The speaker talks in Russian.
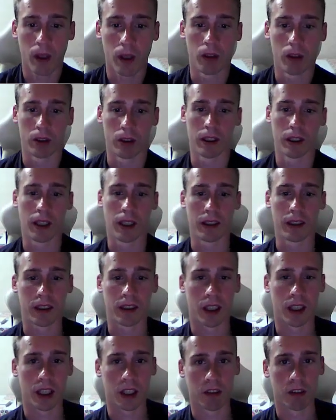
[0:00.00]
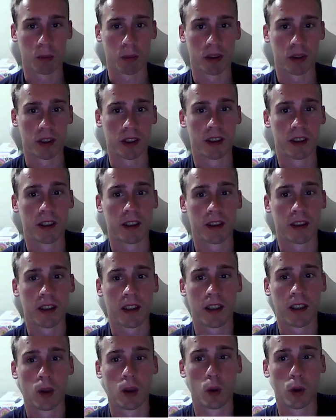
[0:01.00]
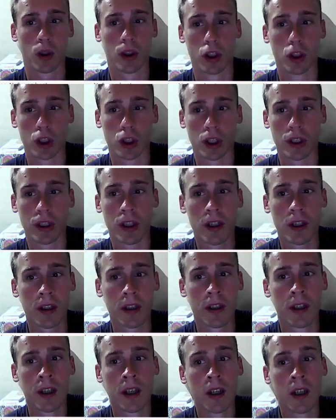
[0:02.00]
возникает стартовая позиция атаки Алехина Шатара,